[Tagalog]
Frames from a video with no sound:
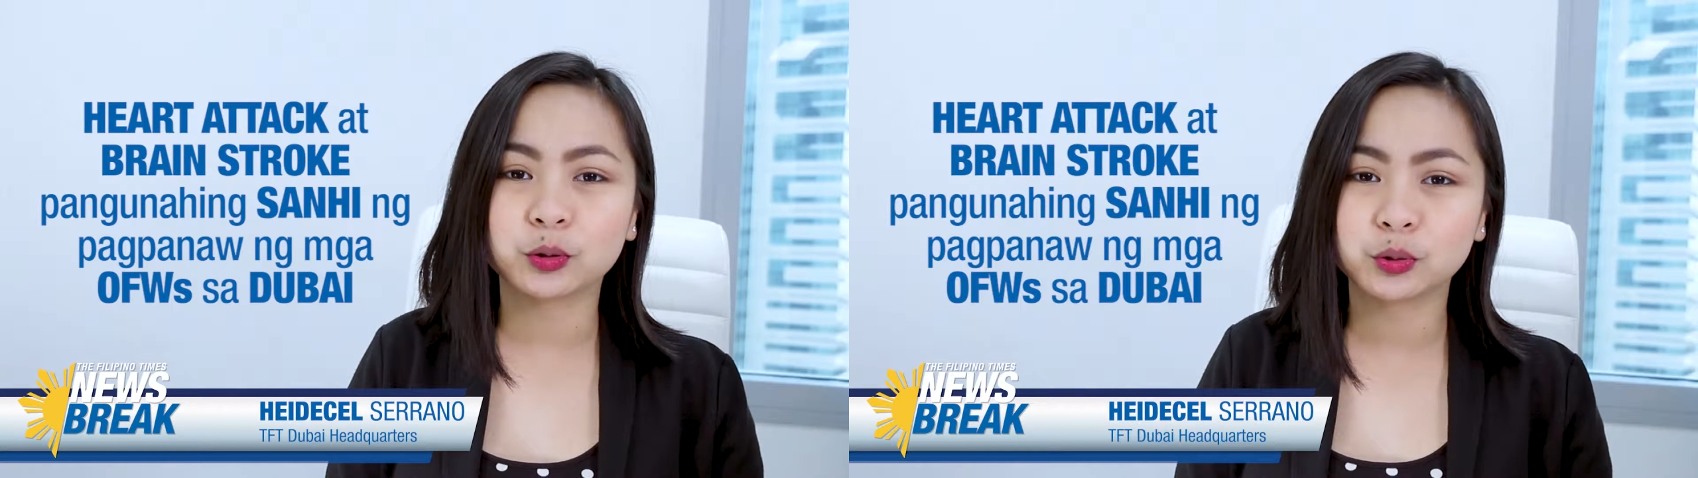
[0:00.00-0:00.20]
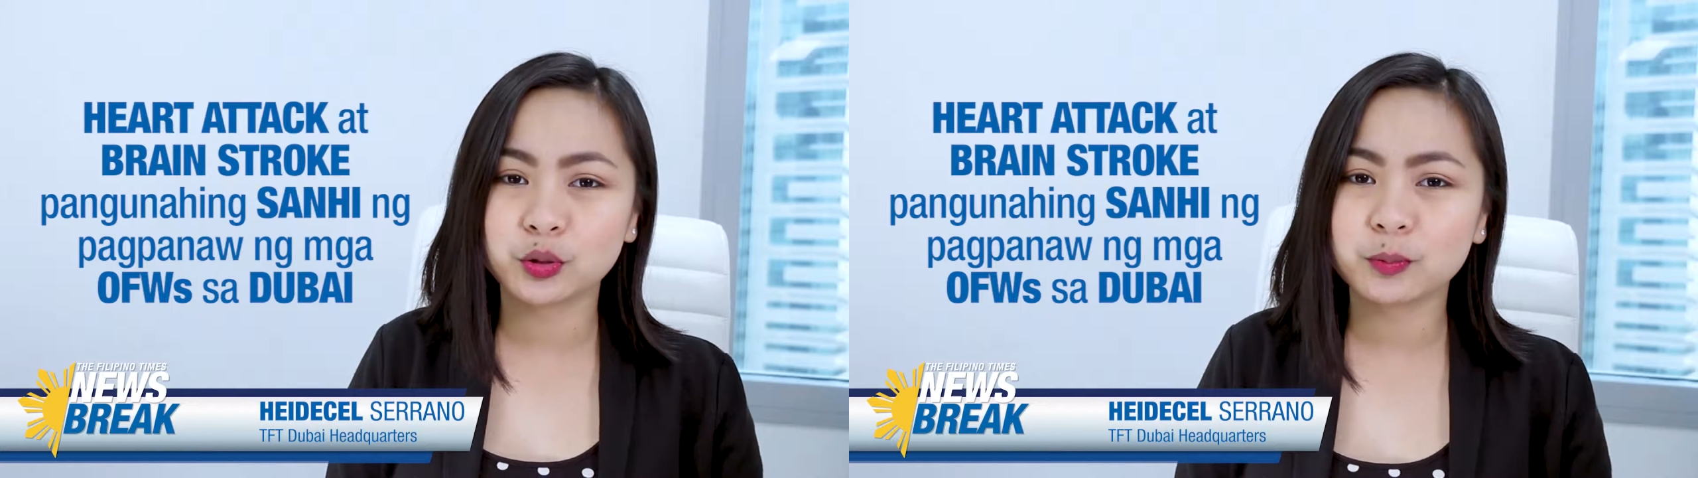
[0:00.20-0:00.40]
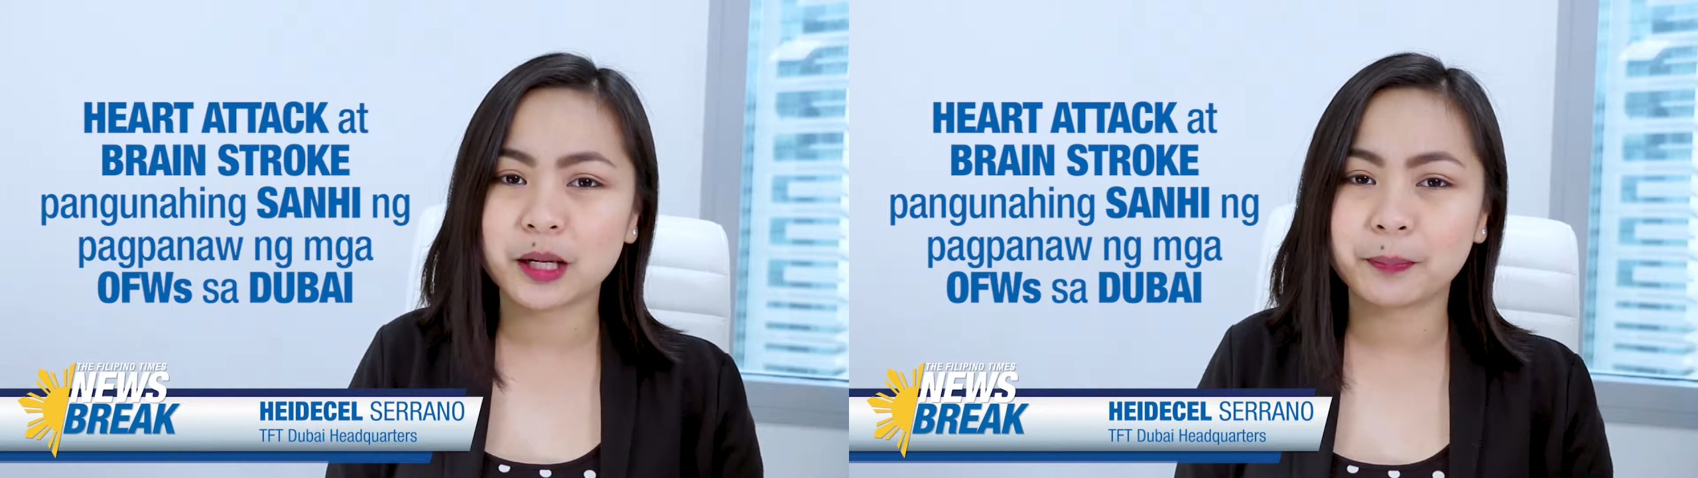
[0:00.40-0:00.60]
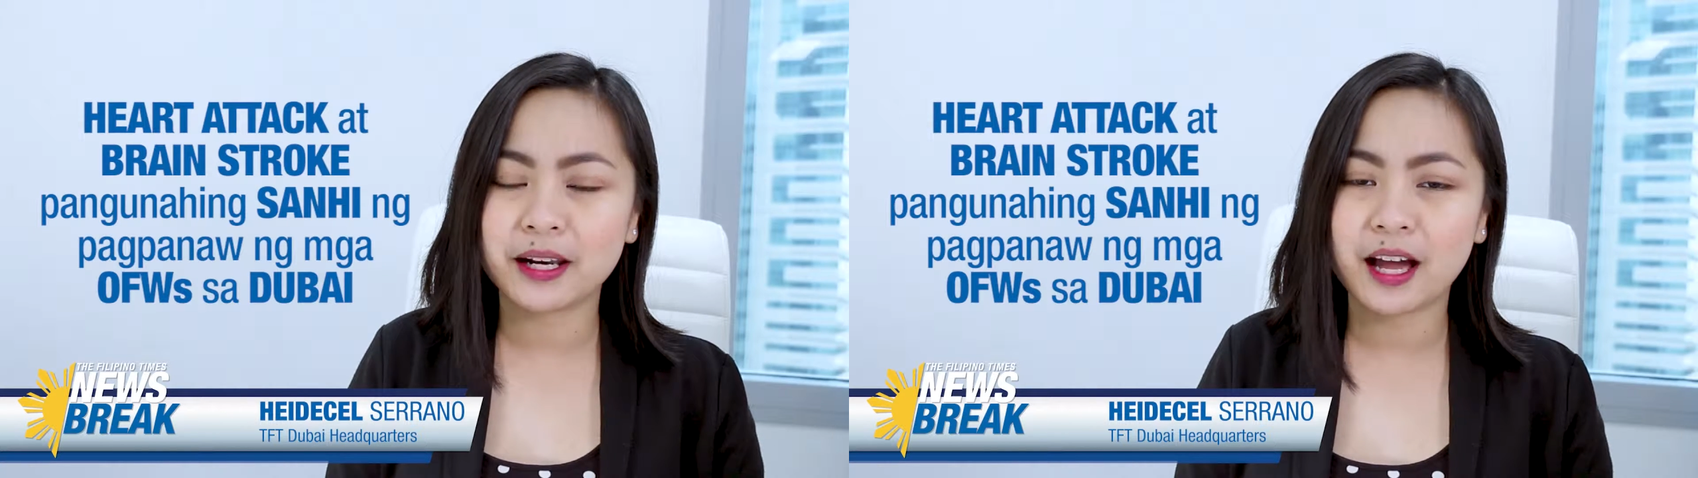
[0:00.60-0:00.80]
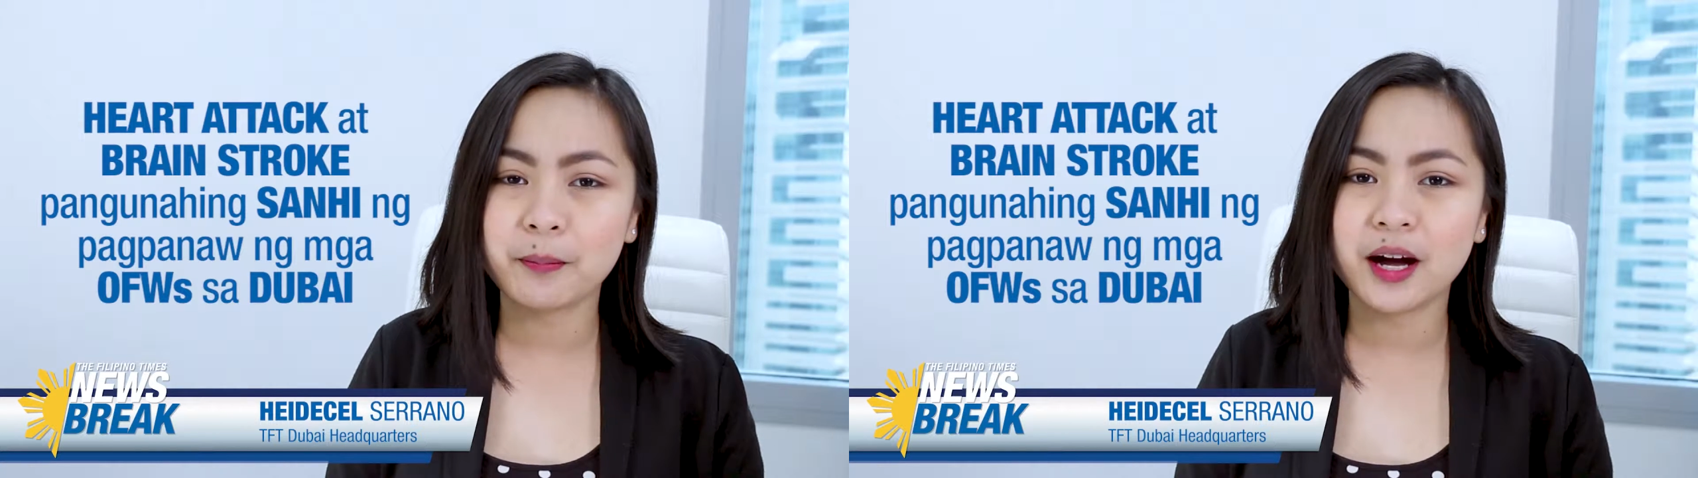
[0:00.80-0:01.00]
Oktubre
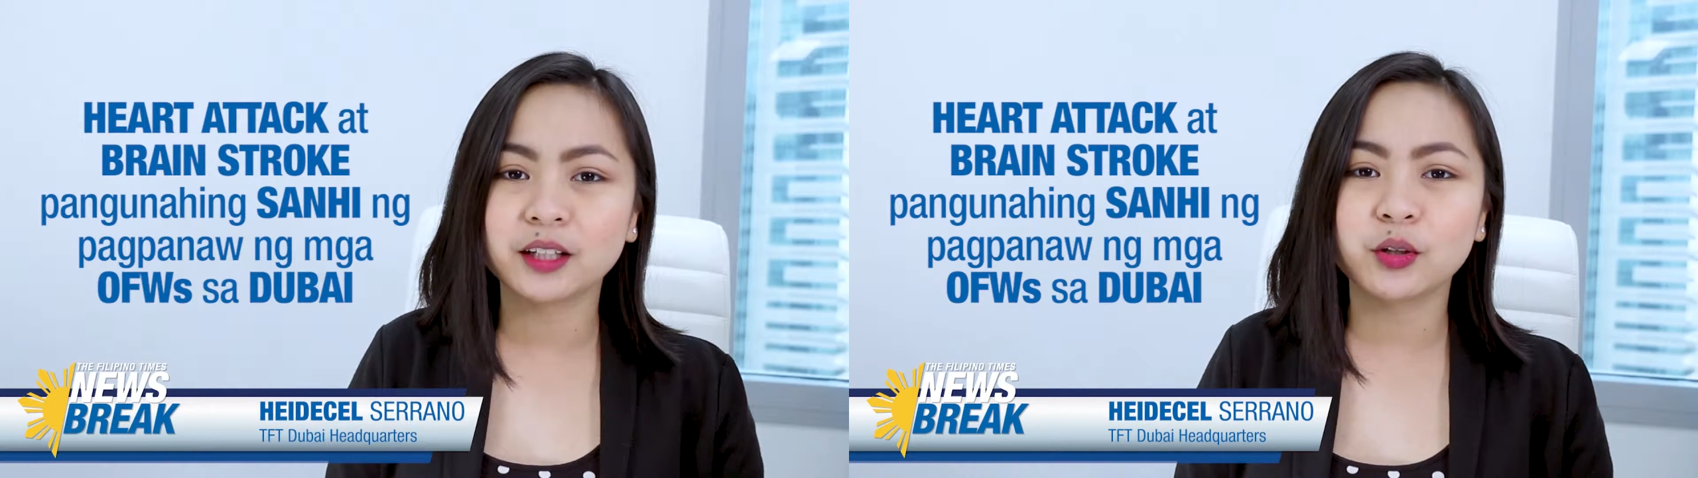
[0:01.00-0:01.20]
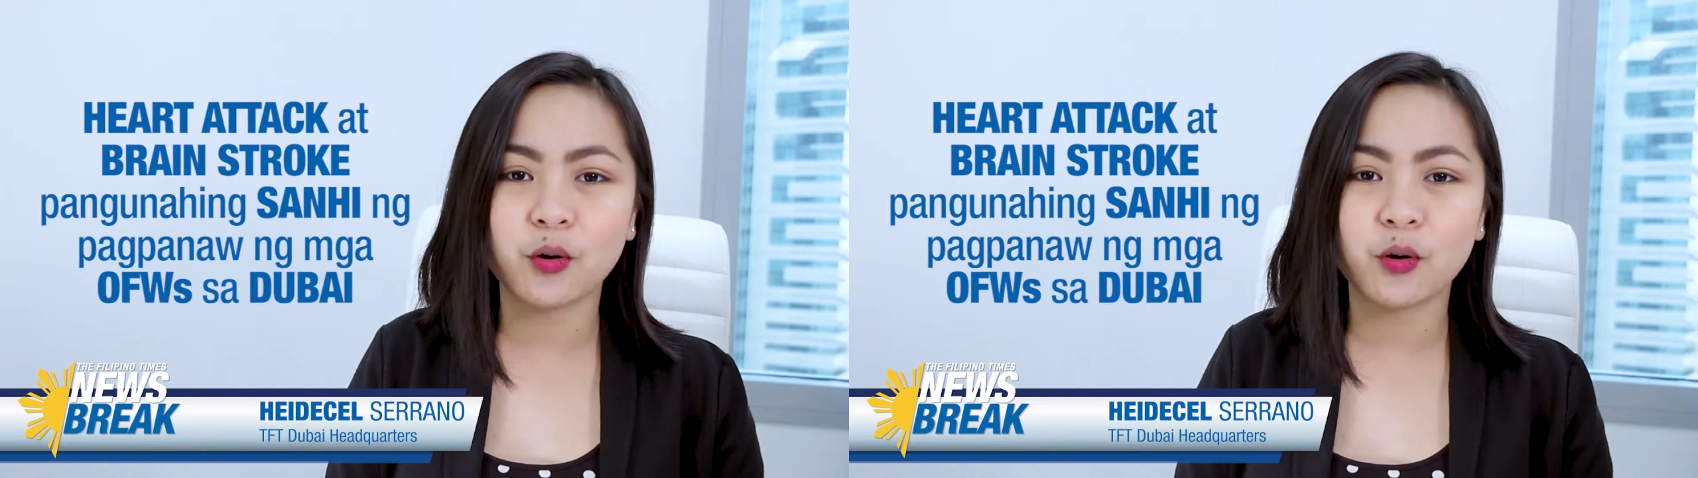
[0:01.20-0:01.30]
pa lamang